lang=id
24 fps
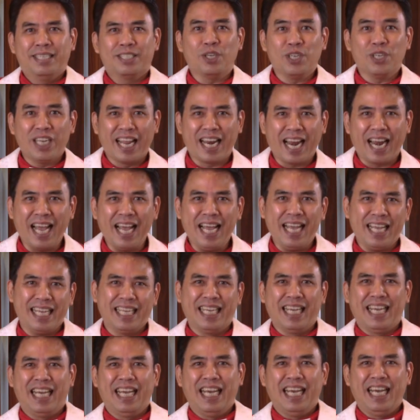
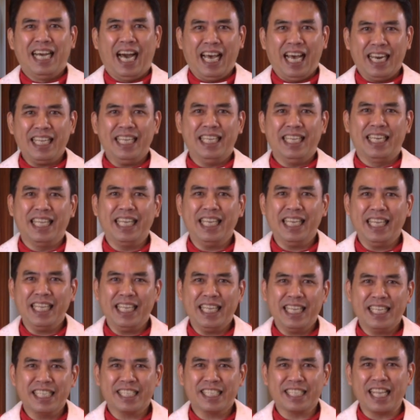Saudara, hari
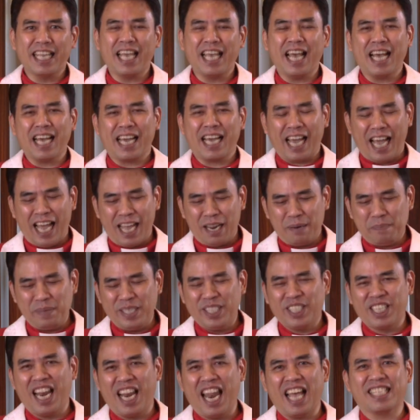ini saya akan
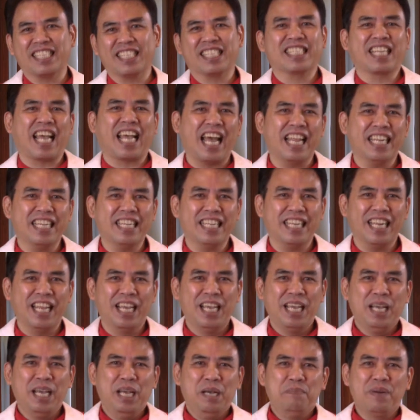menjelaskan
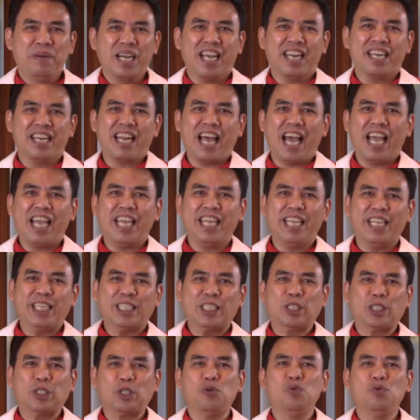mengenai
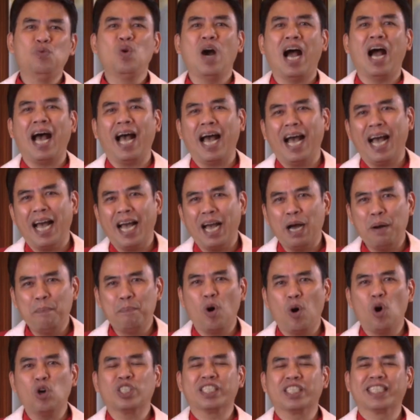dua
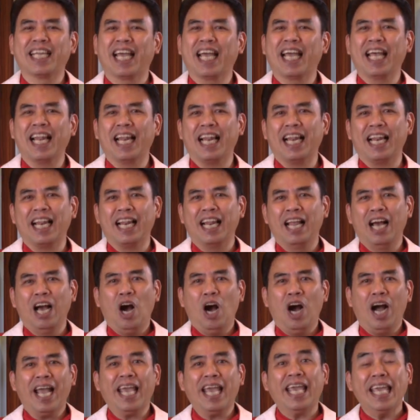model
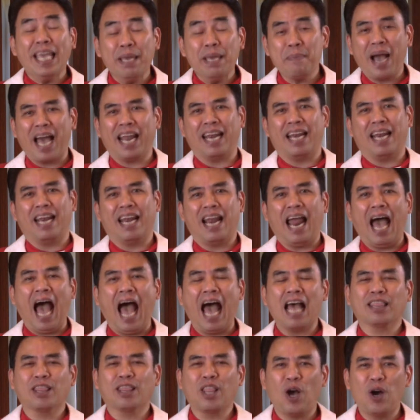iman
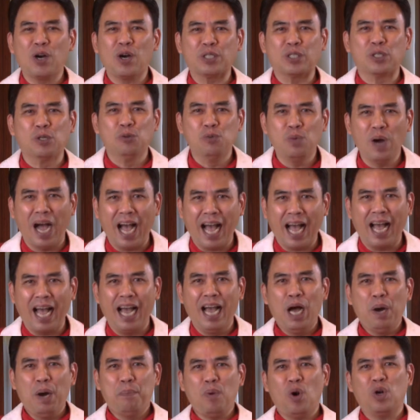atau dua
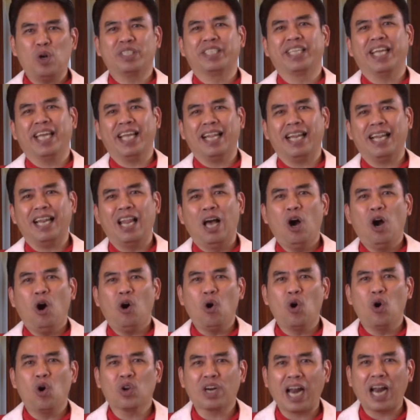model
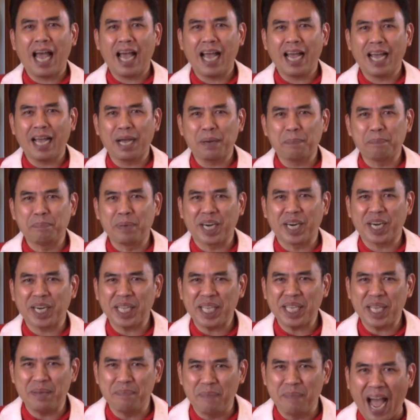orang
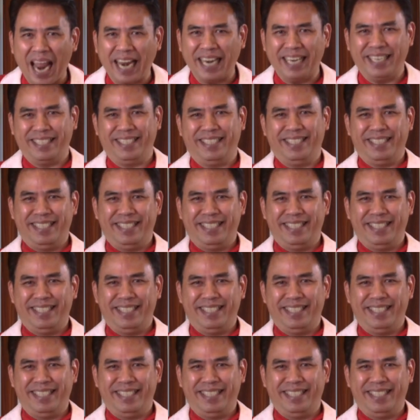beriman.